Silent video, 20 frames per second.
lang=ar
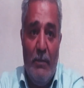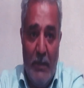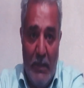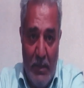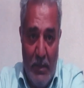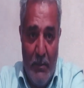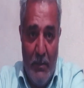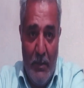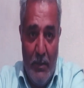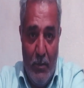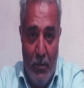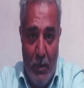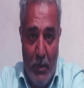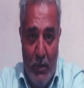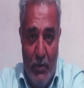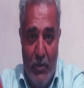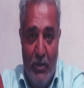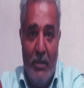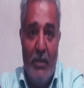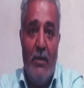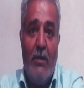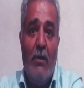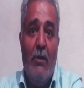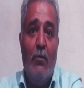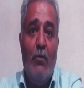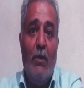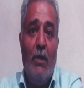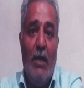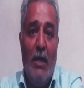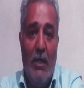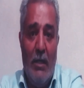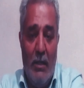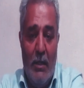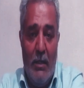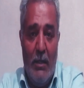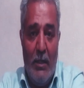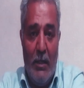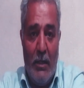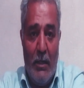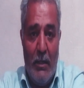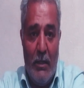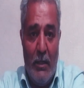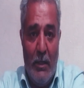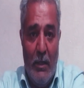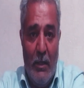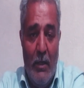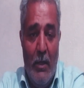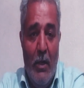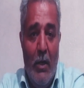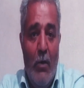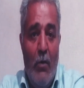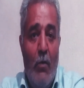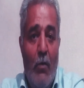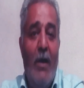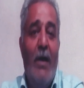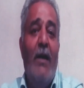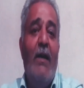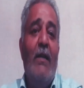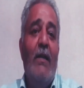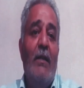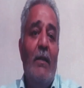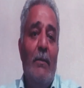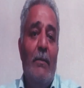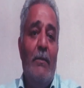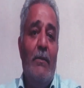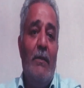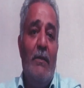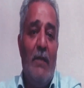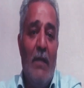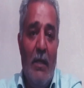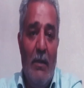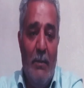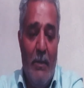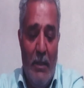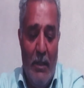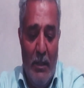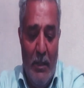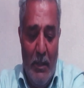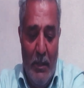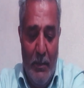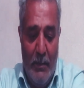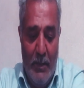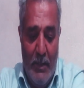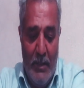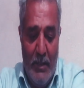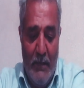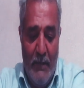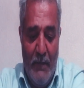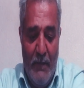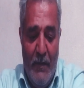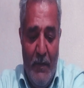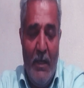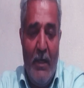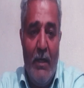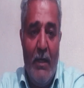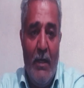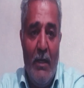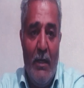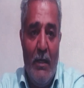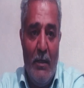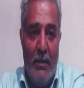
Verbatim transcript: ابتسم ايها الجنرال والحلقه الاخيره والابتسامه اللي ابتسم فيها